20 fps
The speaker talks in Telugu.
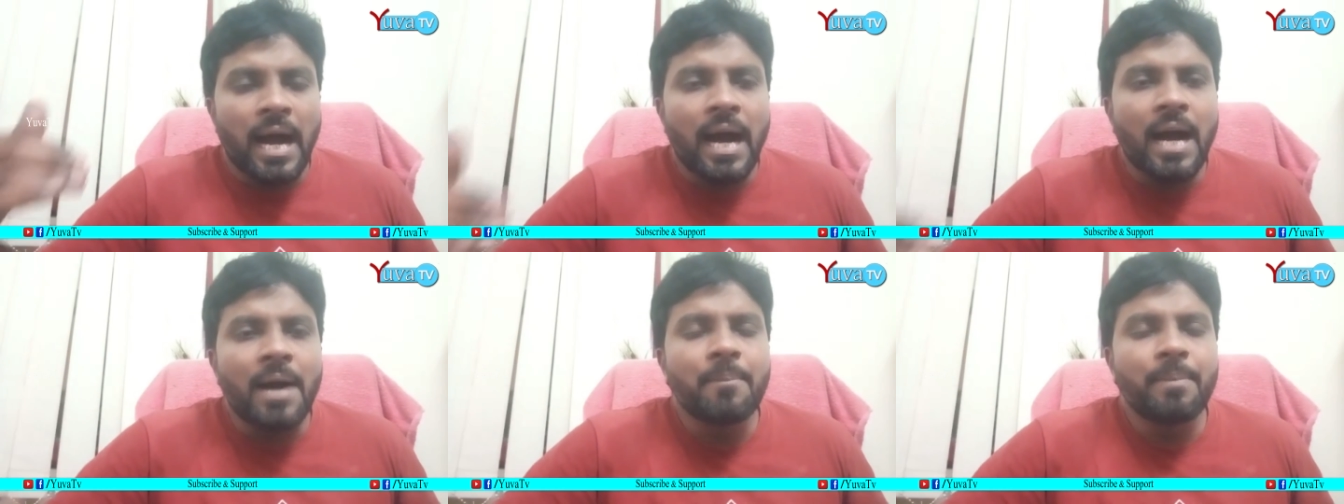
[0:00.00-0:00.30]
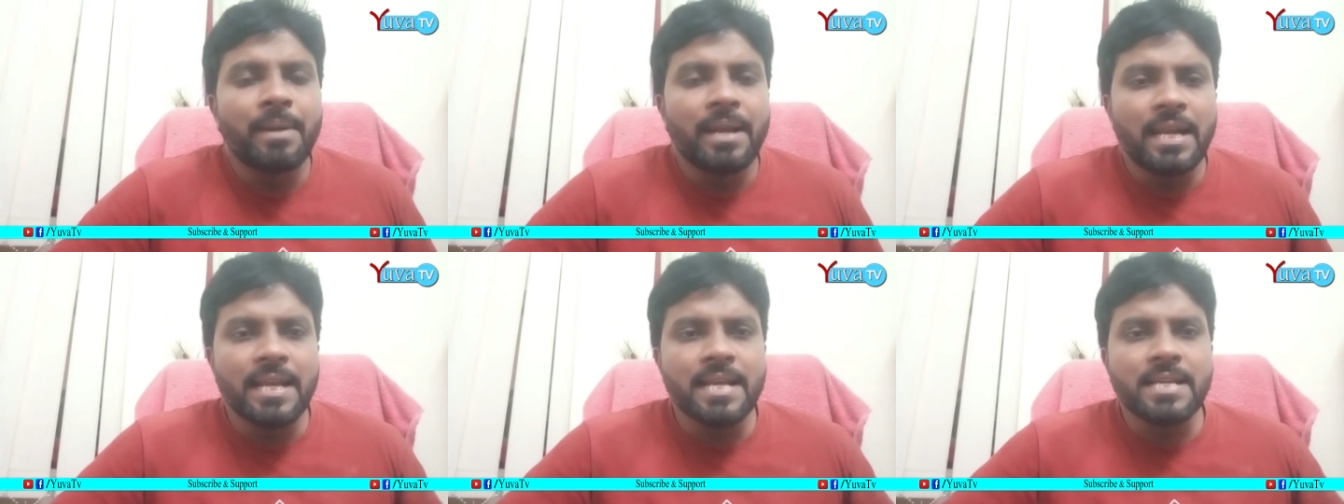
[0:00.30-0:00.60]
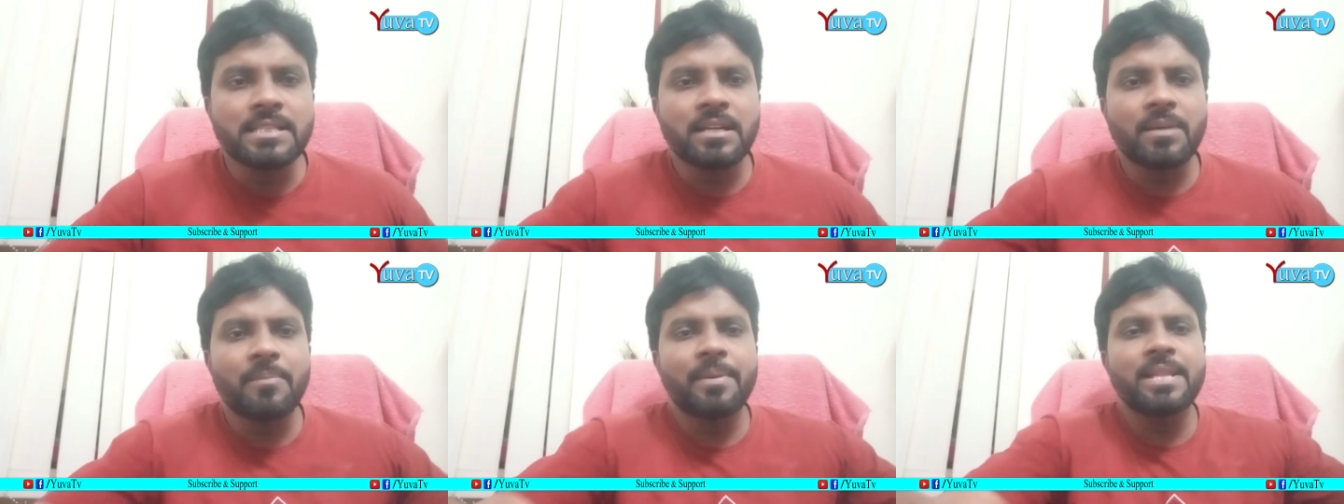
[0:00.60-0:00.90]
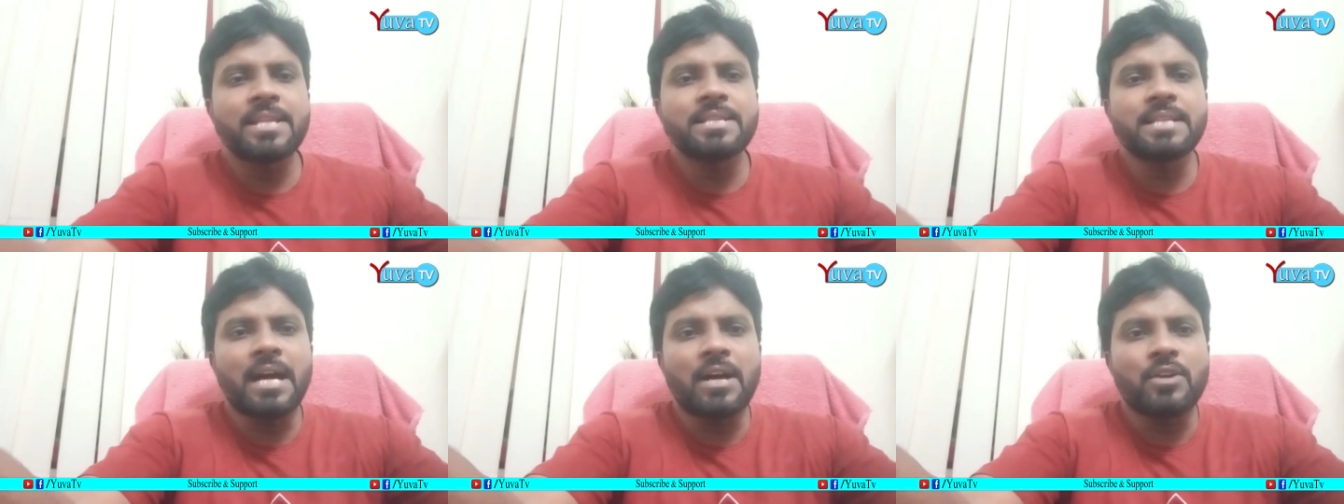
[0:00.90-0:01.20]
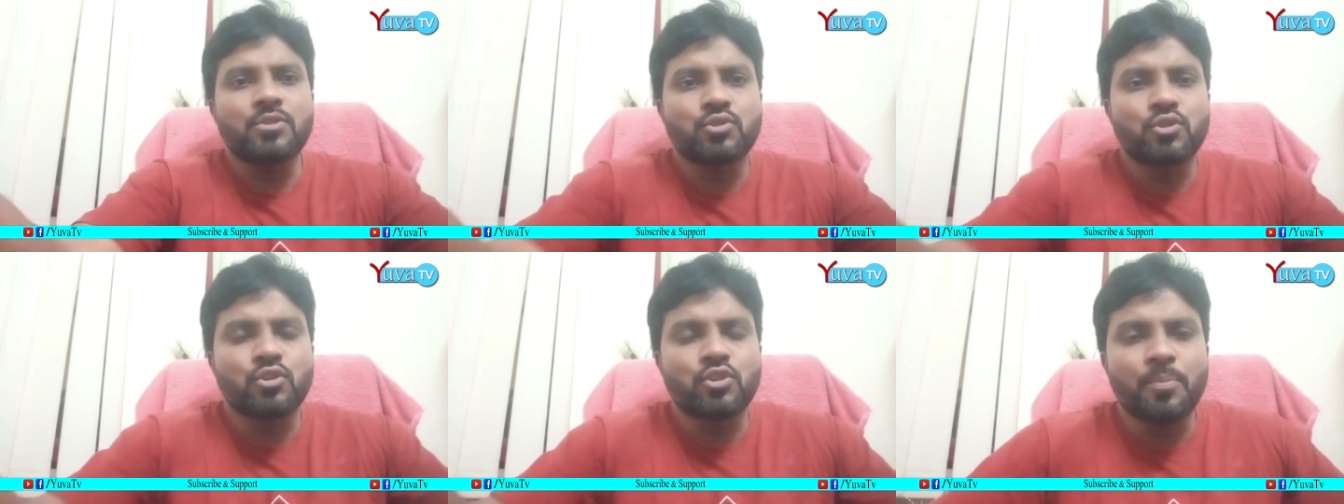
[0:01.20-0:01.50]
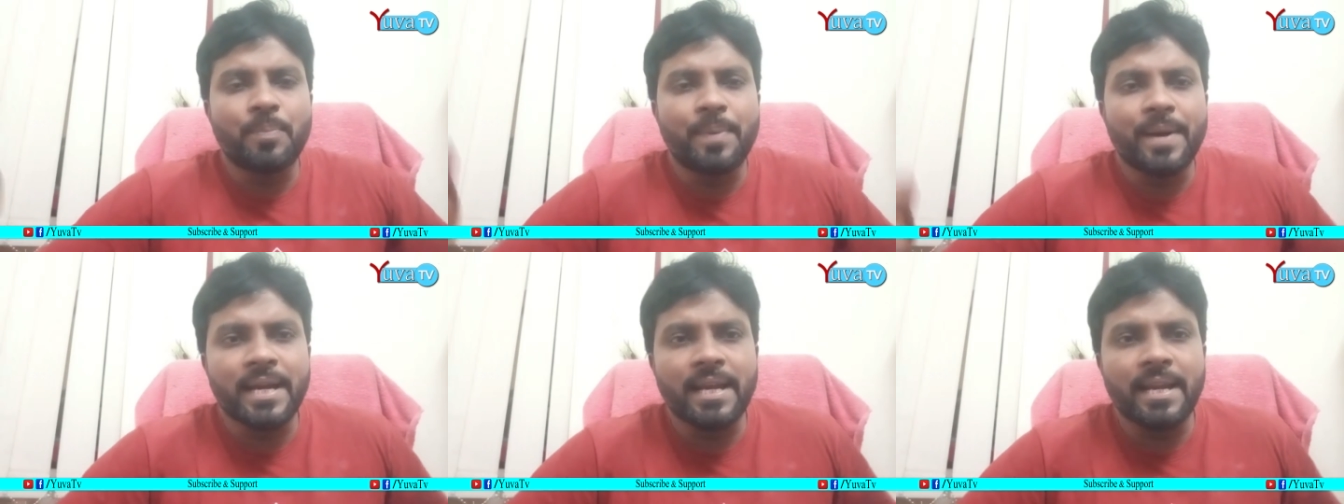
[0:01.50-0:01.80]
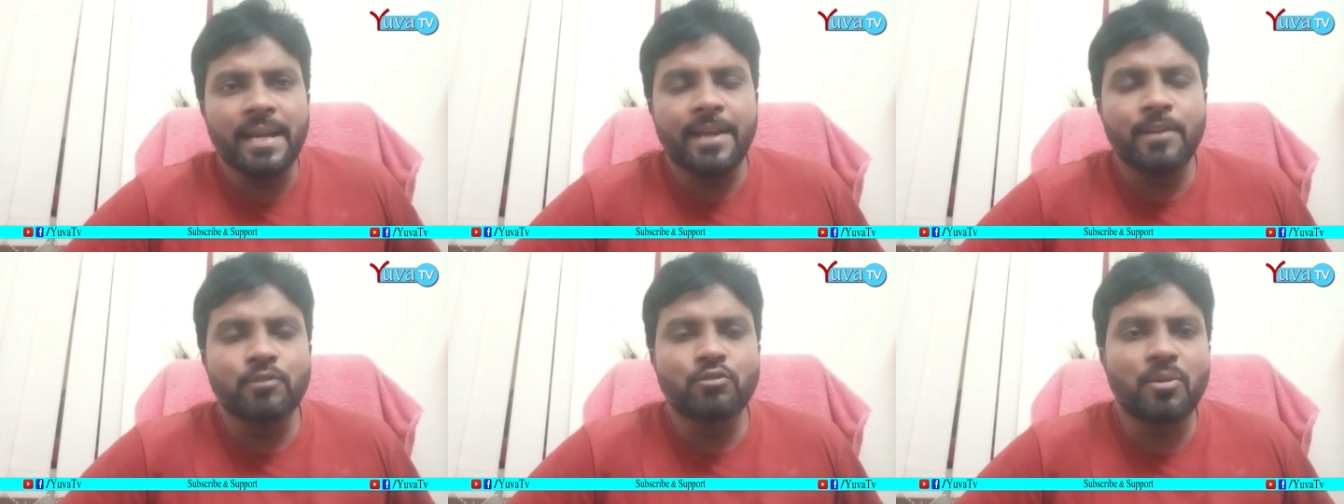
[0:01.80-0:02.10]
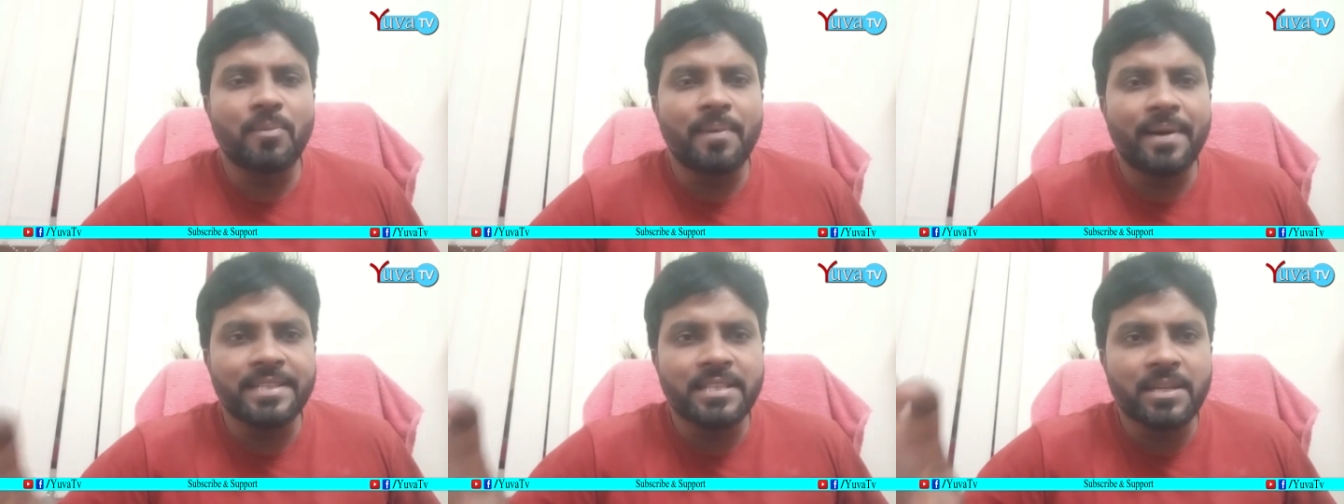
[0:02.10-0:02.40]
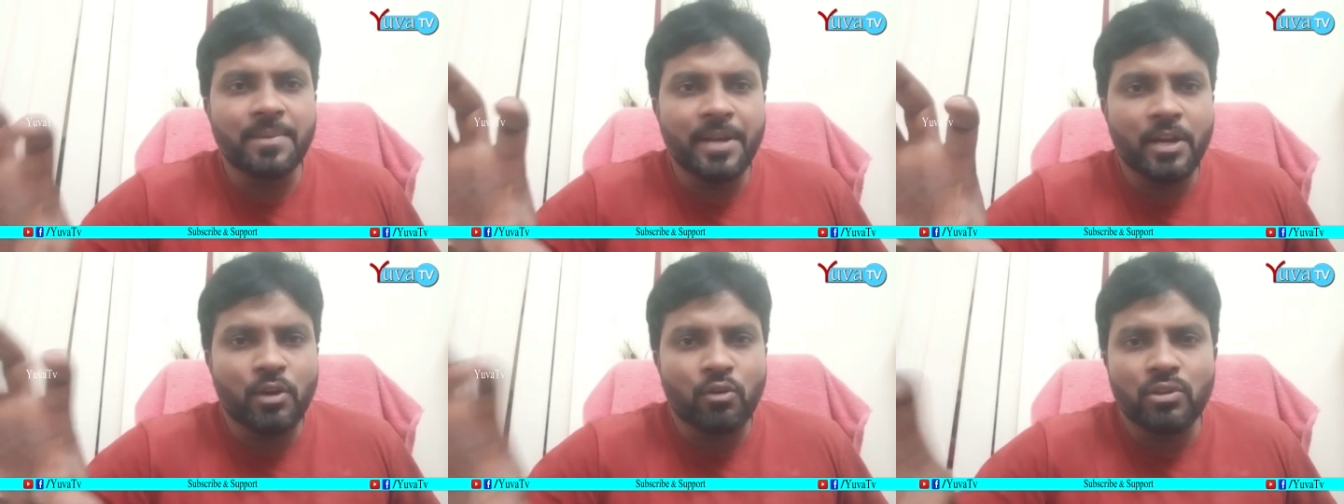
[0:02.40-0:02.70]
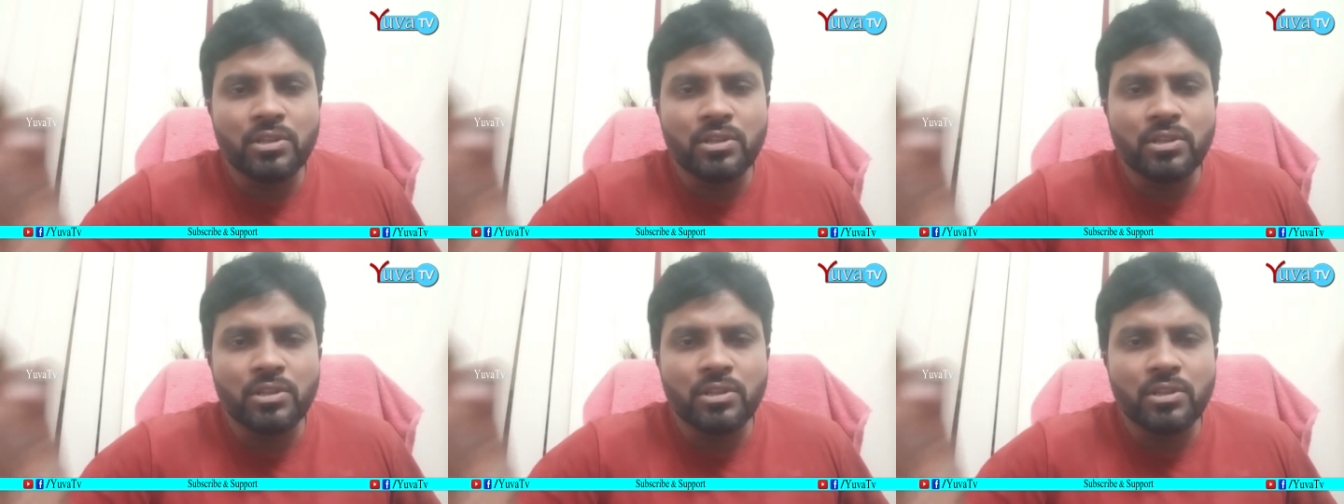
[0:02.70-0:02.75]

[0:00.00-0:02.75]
ఆ బిల్డింగ్స్ సంబంధించి ఆ చుట్టుపక్కల రైతులు మాత్రమే